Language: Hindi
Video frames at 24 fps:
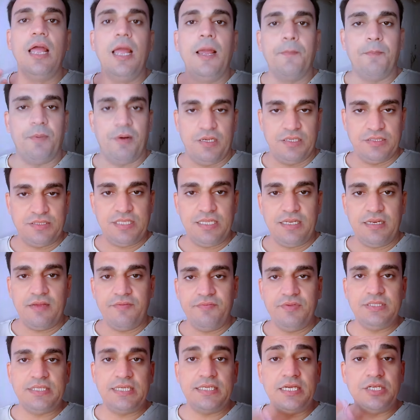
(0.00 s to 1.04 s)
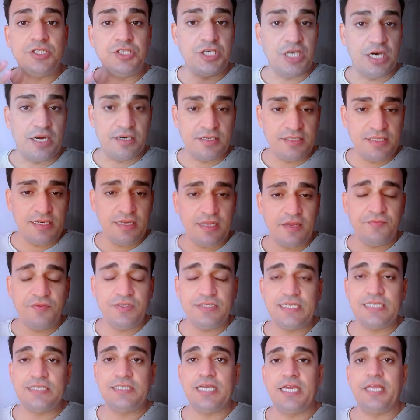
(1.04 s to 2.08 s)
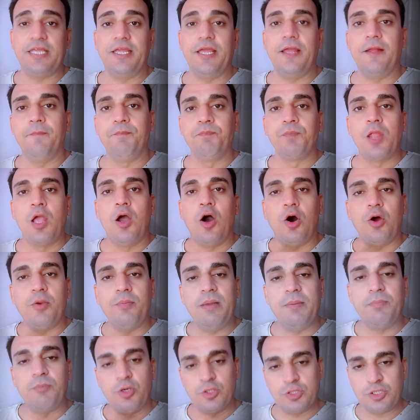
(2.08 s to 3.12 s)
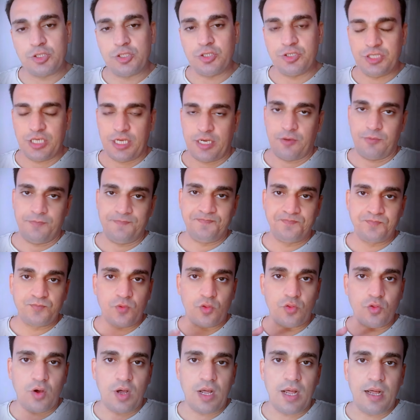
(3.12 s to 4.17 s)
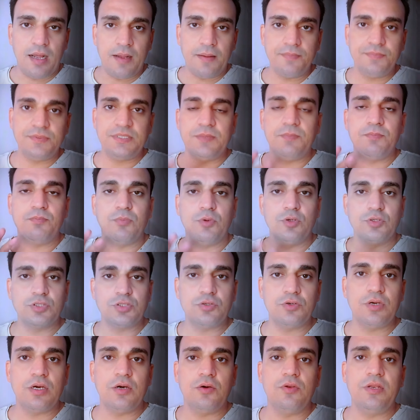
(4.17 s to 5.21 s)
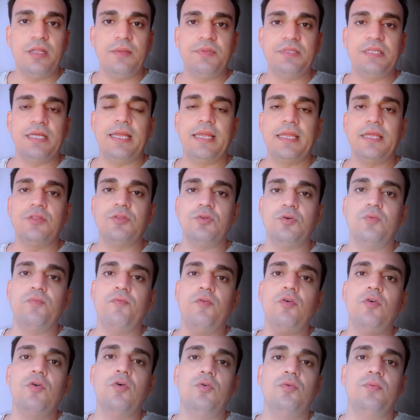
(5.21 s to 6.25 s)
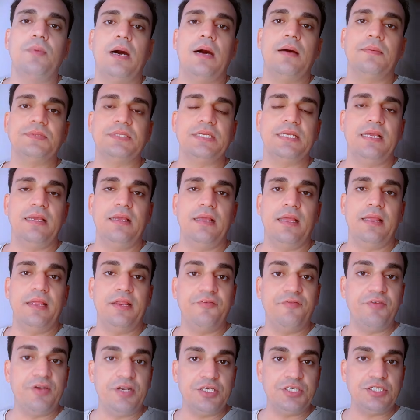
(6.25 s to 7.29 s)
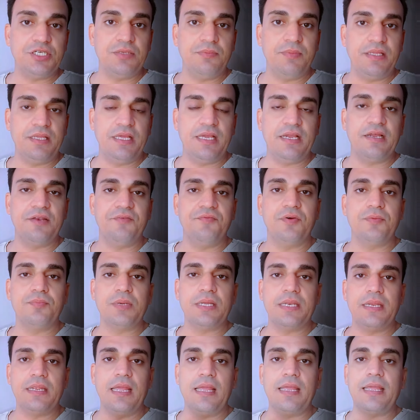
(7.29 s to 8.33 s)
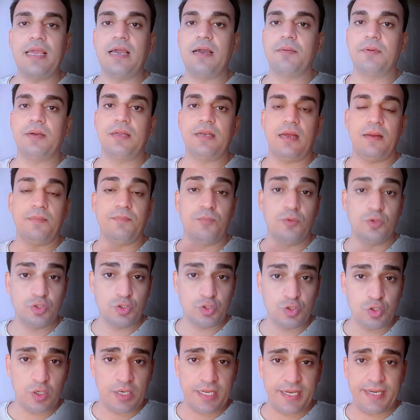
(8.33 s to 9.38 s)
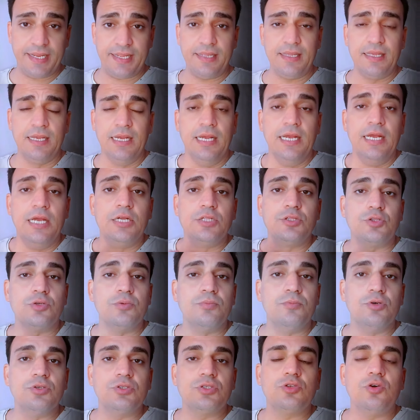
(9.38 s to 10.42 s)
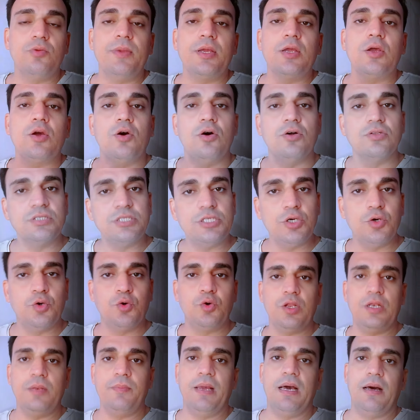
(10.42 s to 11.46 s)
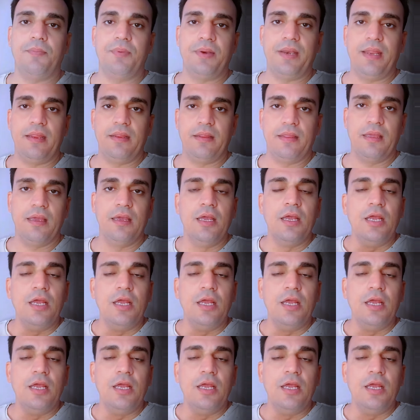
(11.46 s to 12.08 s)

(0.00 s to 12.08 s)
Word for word: पाँच दिन का वीज़ा या चार दिन का वीज़ा चाहिए और मैं मॉस्को जा रहा हूँ तो आप जब मॉस्को का उन्हें बताएंगे तो वो आपसे इनविटेशन में ये कंफर्म करेंगे कि अगर आप मॉस्को आ रहे हैं तो मॉस्को में कौन से होटल में आप रहेंगे